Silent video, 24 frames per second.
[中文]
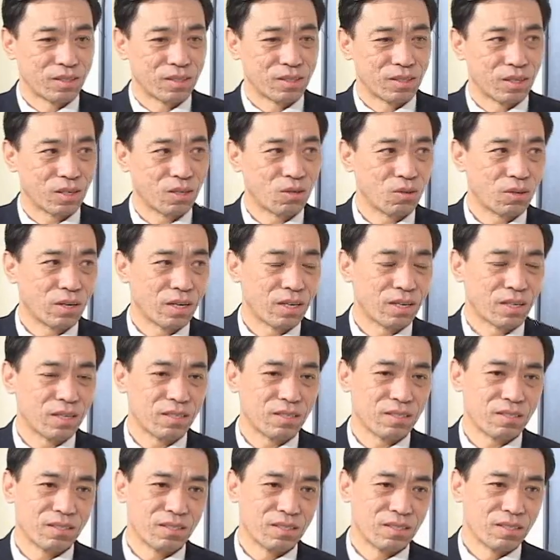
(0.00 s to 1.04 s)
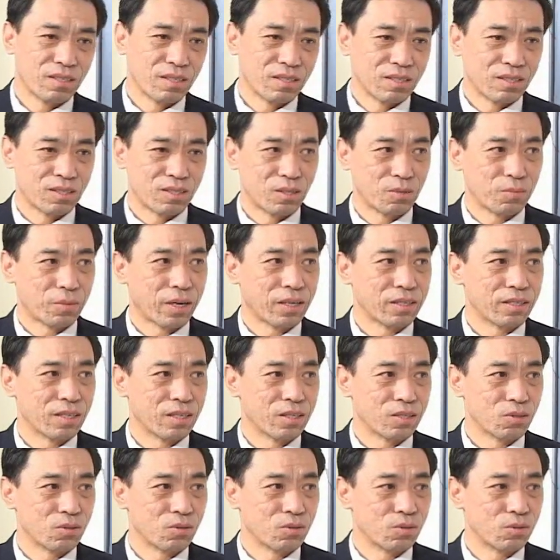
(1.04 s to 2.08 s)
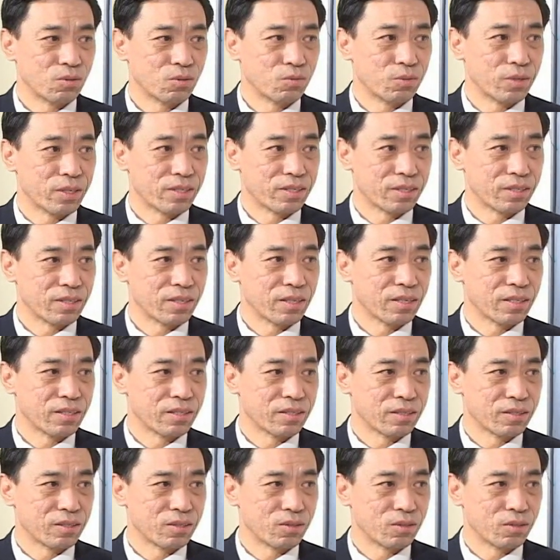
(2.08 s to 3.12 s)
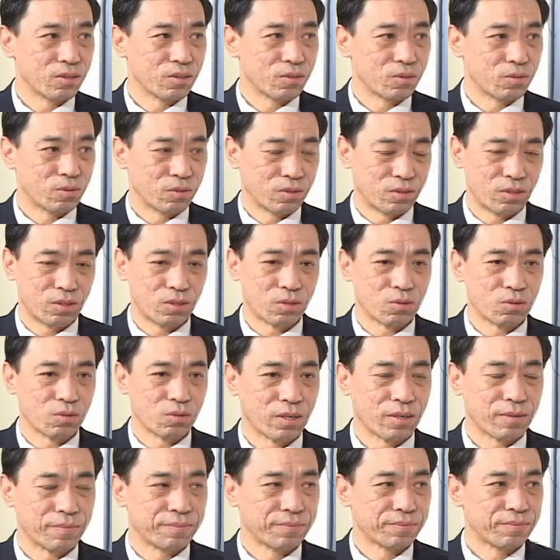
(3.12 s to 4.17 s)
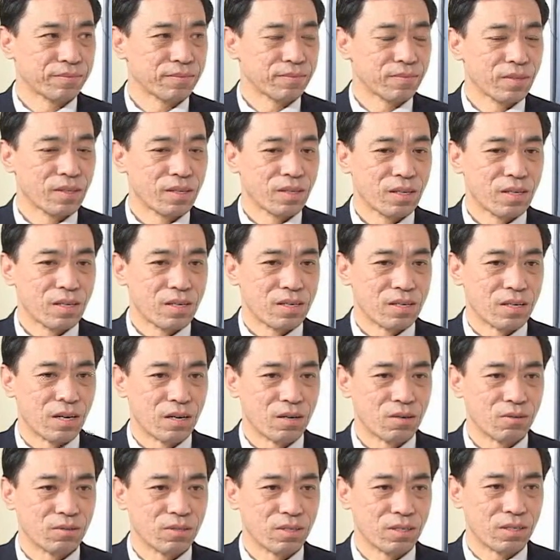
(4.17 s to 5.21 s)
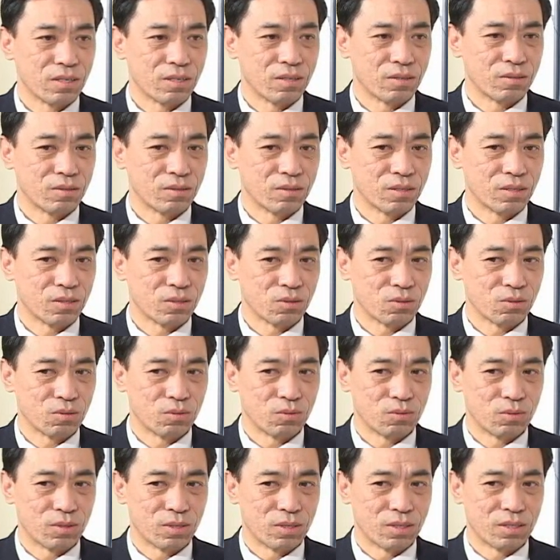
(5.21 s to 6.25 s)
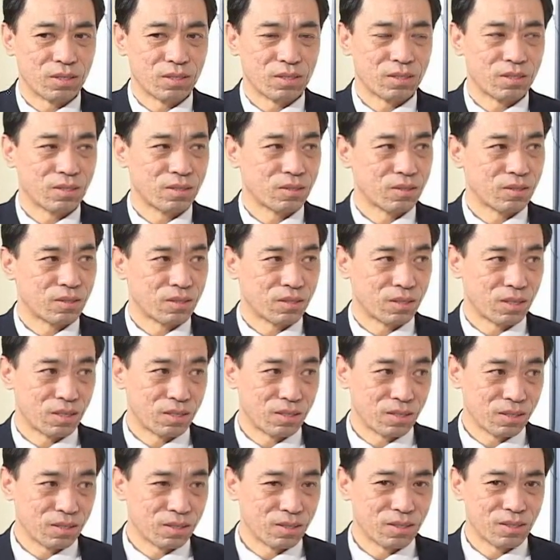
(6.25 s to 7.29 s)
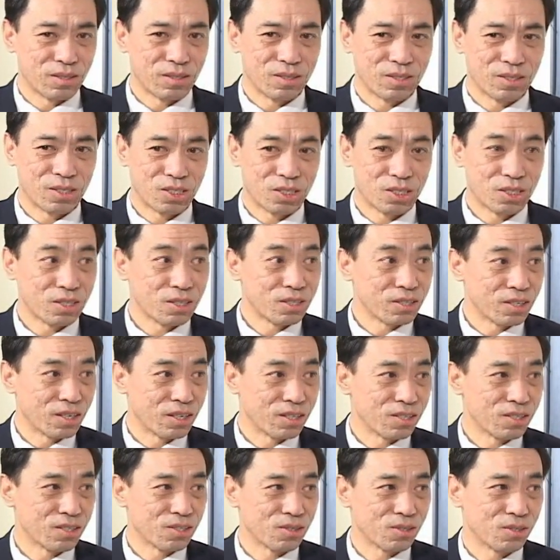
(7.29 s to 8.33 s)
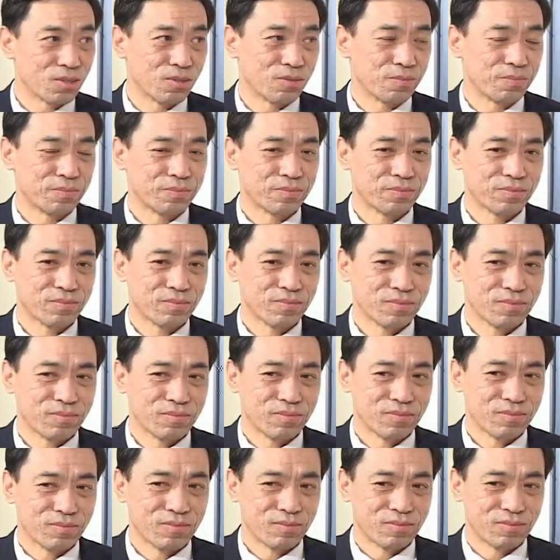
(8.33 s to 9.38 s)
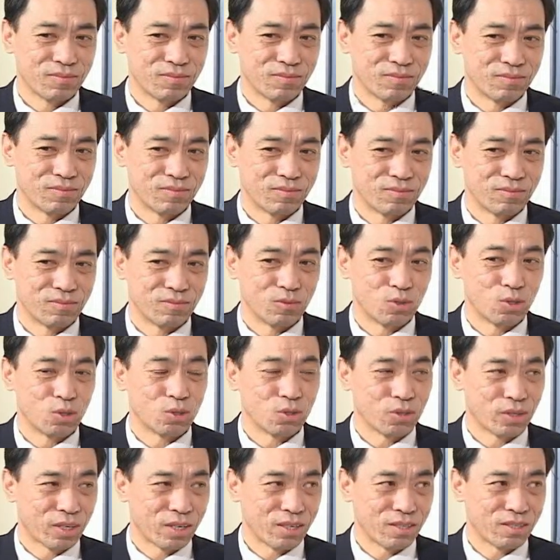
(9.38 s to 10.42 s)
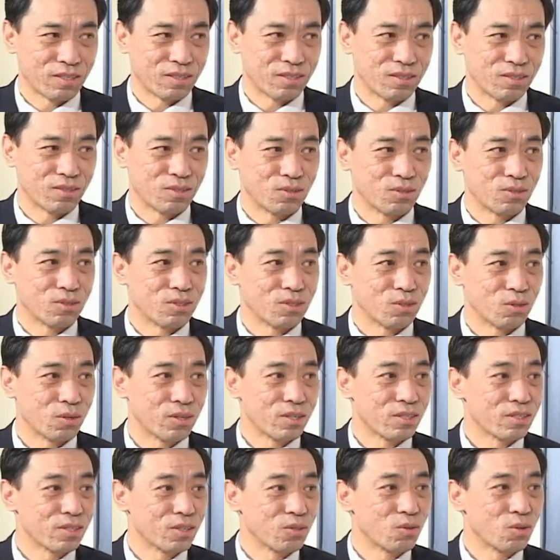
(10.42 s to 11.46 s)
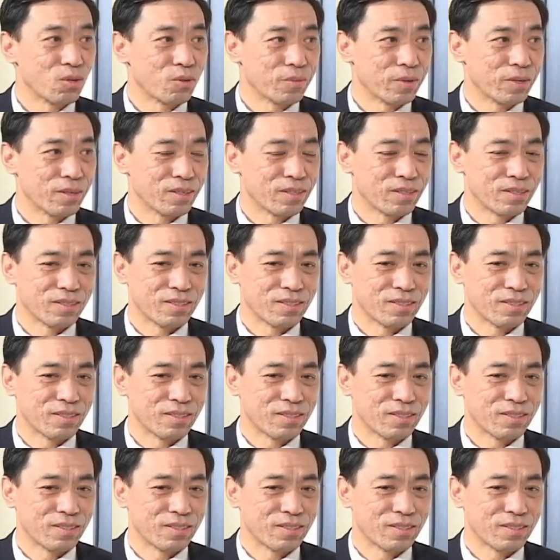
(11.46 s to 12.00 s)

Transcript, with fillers: 嗯，后来七八年就尾声了，就结了。然后呢，那时候我在这个七二年的时候，嗯，我就开始就喜欢声乐嘛。